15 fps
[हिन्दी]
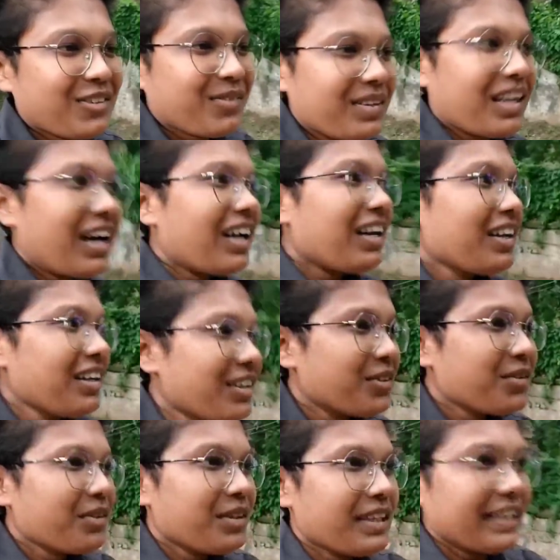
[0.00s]
तो फिलहाल
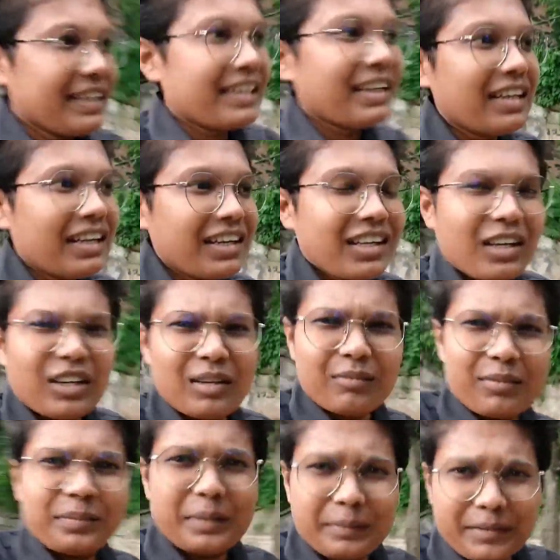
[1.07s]
तो एंट्री ले लिया
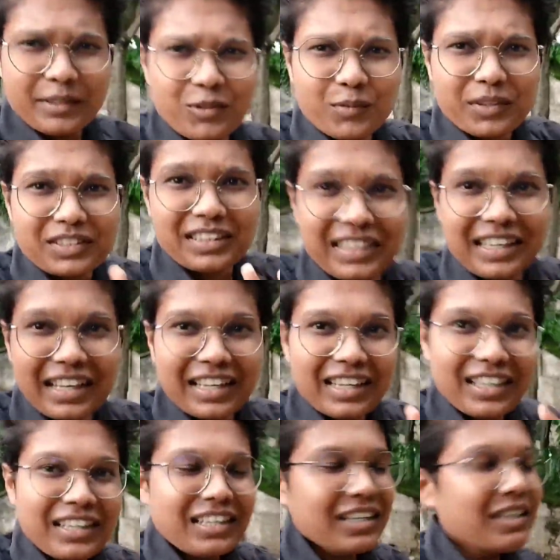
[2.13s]
ना फिफ्टी रुपीज़ लिया
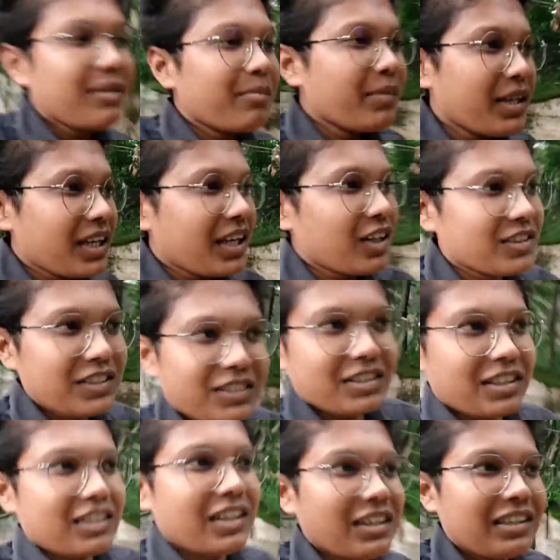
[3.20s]
है मेरा
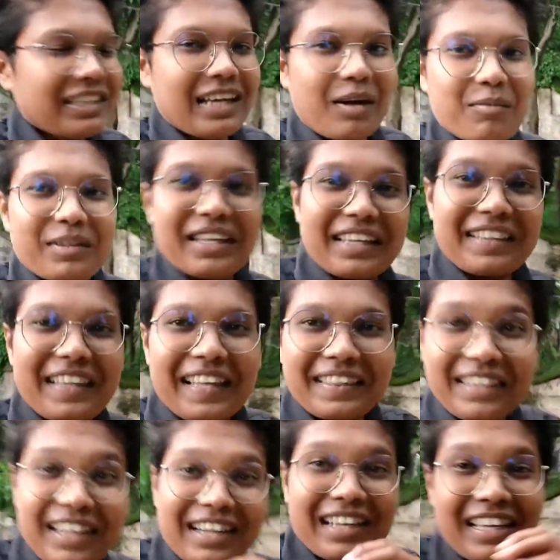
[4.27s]
सिस्टर का अब देखते हैं
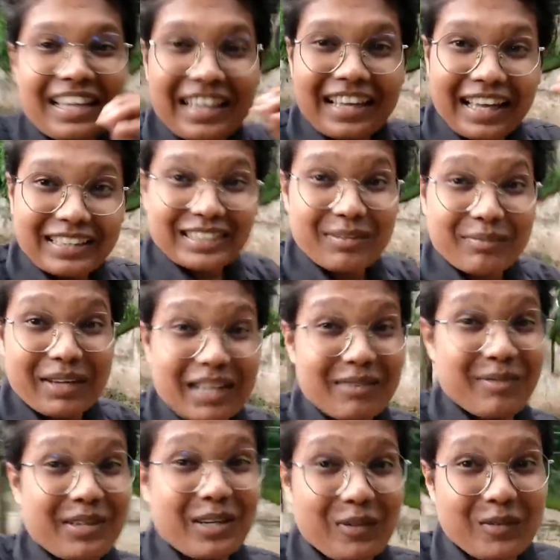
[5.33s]
अंदर कैसा
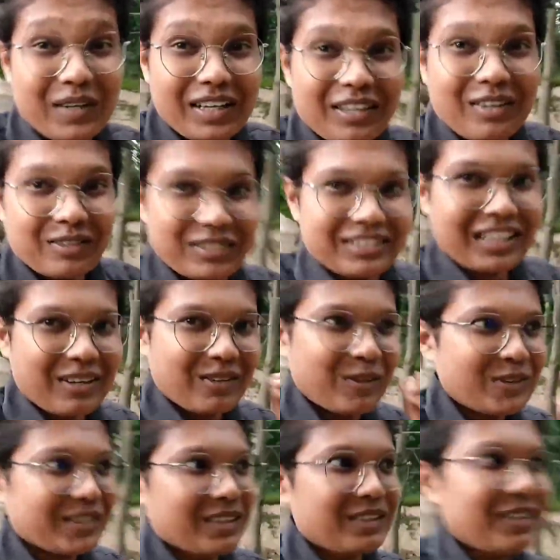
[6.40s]
महल बना हुआ है
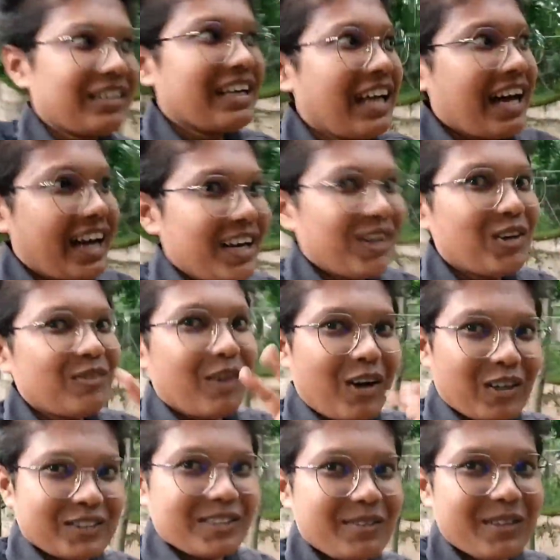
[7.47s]
हो सर आई
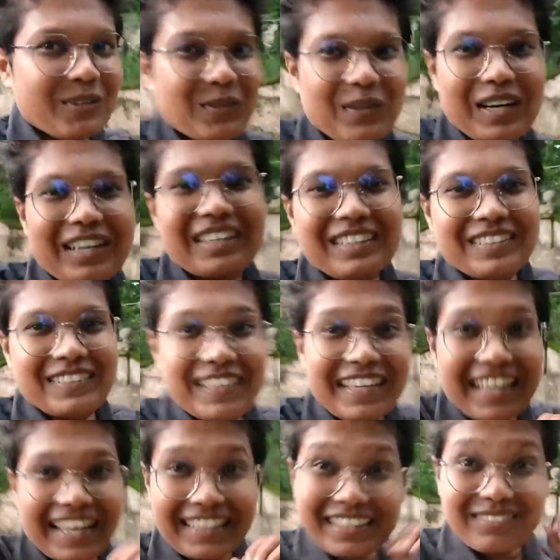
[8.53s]
होप आसम ही होगा
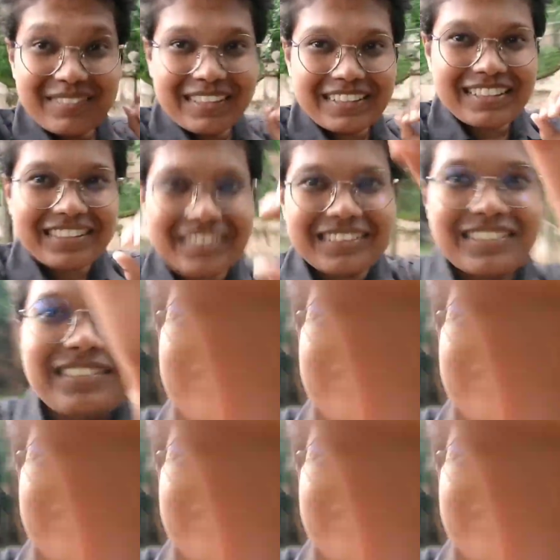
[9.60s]
ठीक है अंदर मिलते हैं